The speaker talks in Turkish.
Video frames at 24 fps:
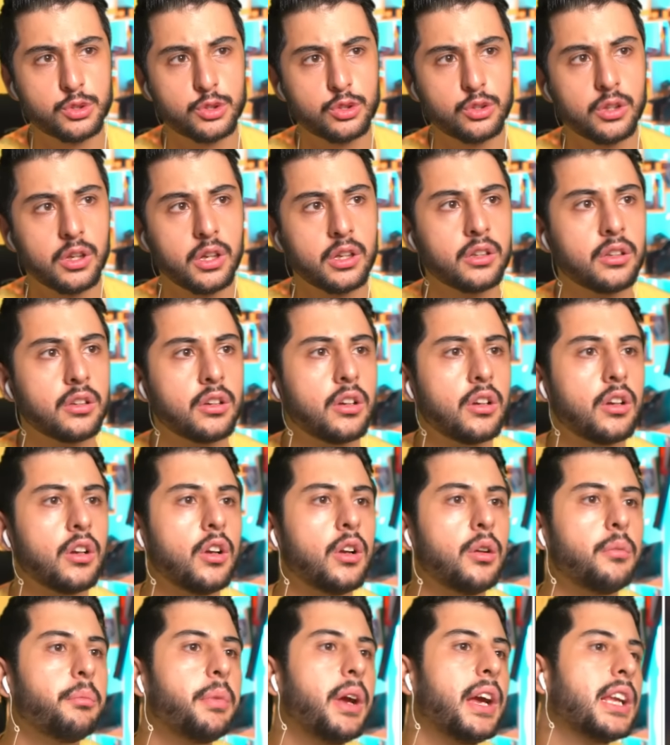musun lan?
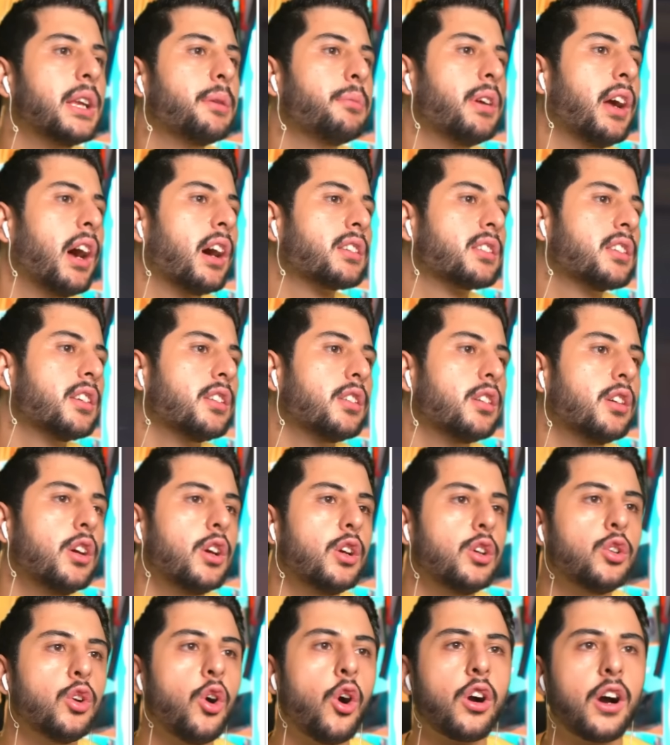Beynimi yaktı.
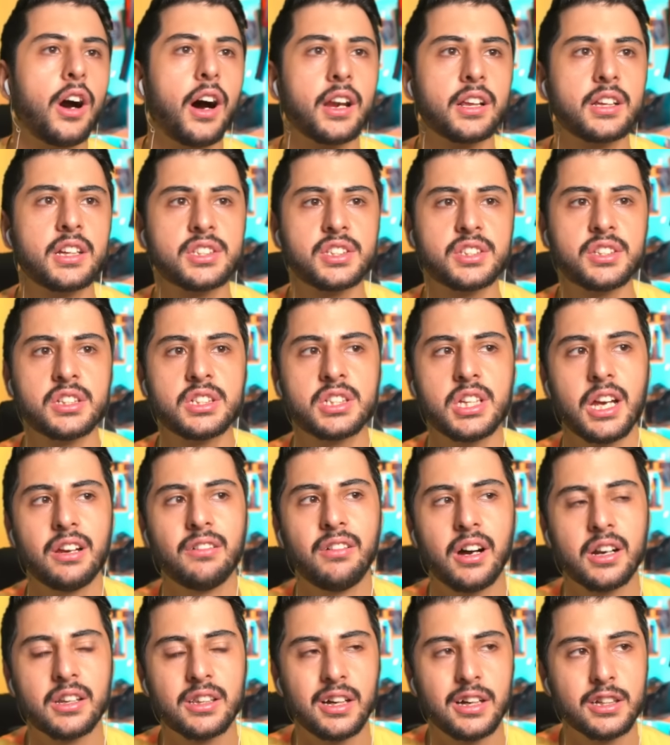Yok arkasında şey
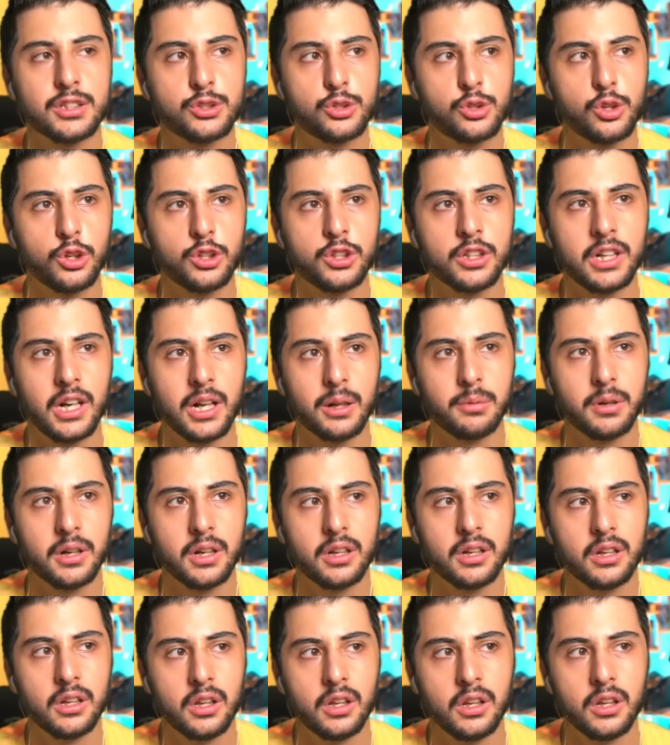vardı astroydu galiba.
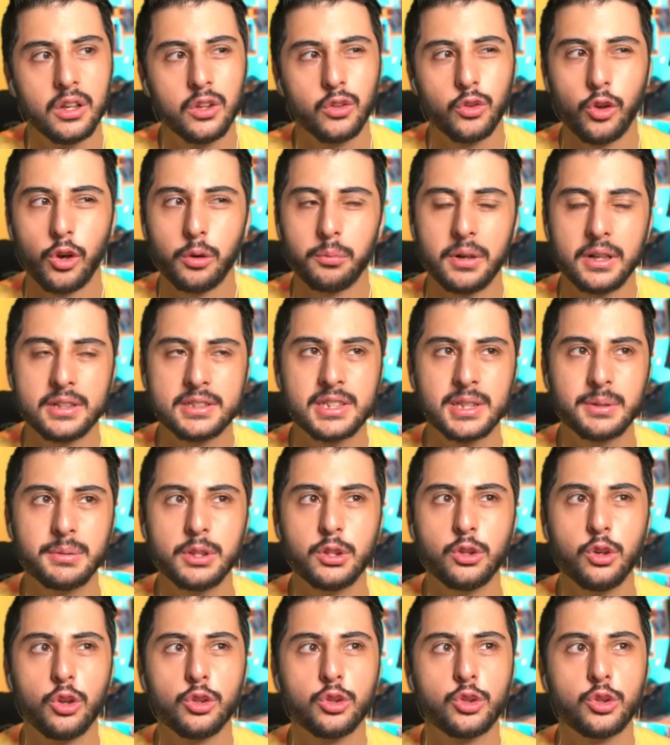Normal Speed'i